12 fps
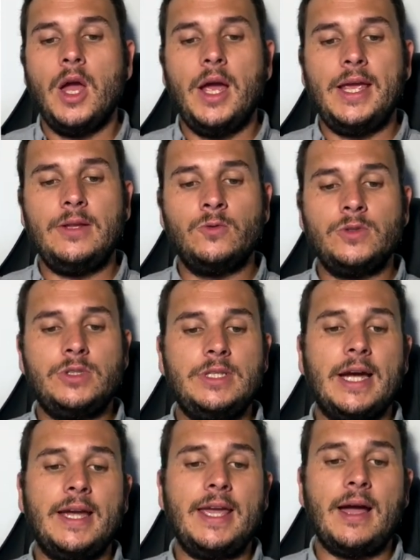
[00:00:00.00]
et donc
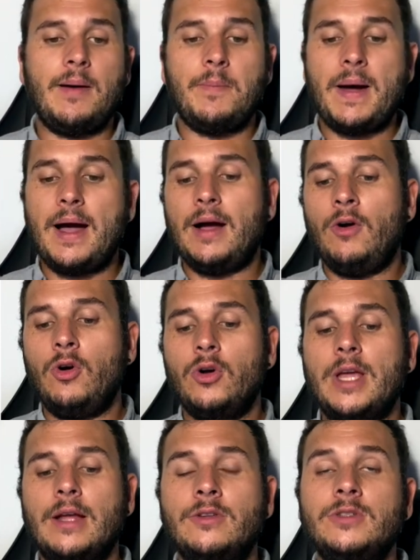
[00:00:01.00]
derrière bah, en
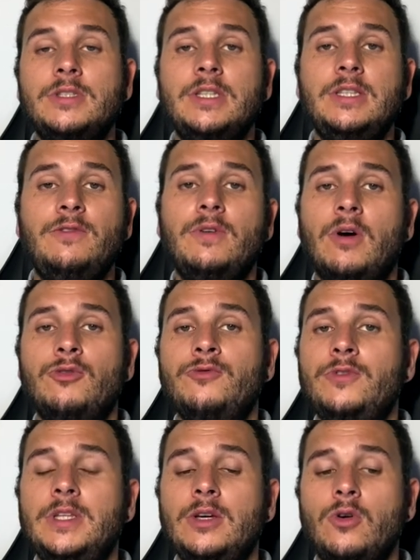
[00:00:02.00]
regardant ces différentes
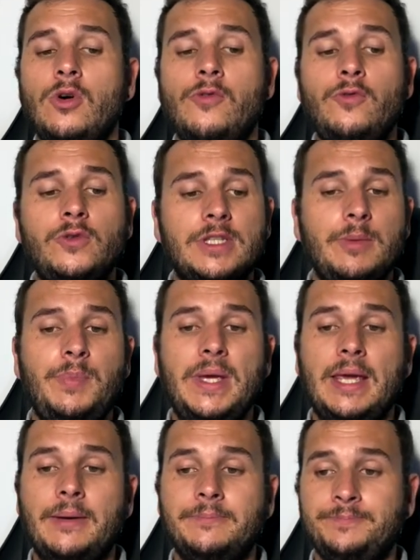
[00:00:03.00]
vidéos vous serez payé.